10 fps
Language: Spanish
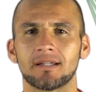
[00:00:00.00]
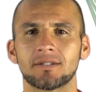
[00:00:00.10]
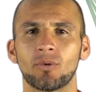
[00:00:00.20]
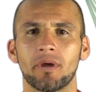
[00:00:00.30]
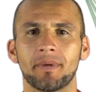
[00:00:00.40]
hace
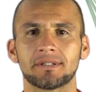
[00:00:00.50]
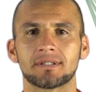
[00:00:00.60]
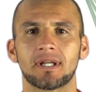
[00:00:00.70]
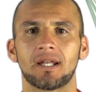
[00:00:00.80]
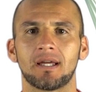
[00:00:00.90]
nueve
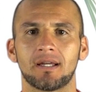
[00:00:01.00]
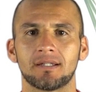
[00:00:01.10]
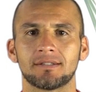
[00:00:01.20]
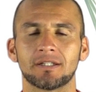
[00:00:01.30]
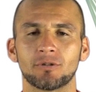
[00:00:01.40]
meses a la
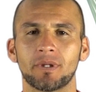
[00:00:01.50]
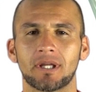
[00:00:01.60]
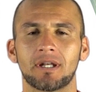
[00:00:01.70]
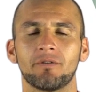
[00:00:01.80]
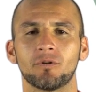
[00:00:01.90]
selección
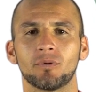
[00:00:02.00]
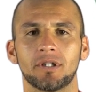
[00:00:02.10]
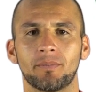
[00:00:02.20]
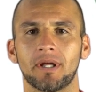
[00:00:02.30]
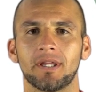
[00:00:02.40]
mexicana de fútbol de
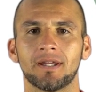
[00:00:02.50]
playa.